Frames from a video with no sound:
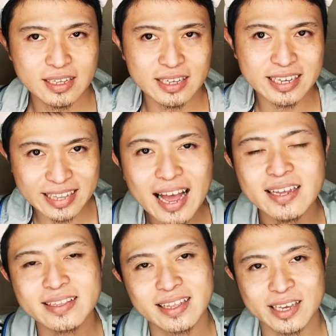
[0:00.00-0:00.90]
行きた
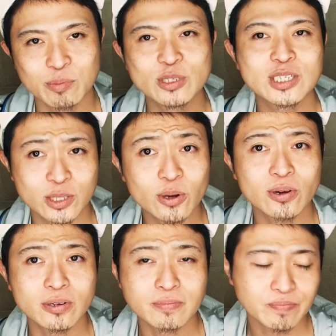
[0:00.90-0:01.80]
いって気持ち
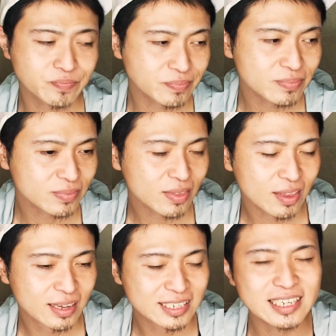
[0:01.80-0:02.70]
と
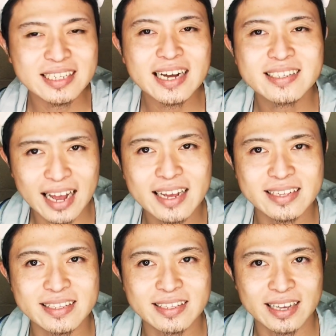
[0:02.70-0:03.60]
死にたくないっ
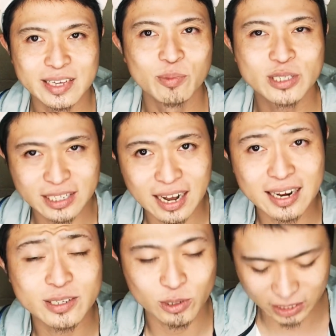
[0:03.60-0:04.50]
て気持ちが
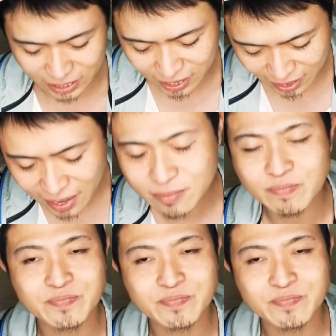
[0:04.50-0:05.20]
あるとしたらね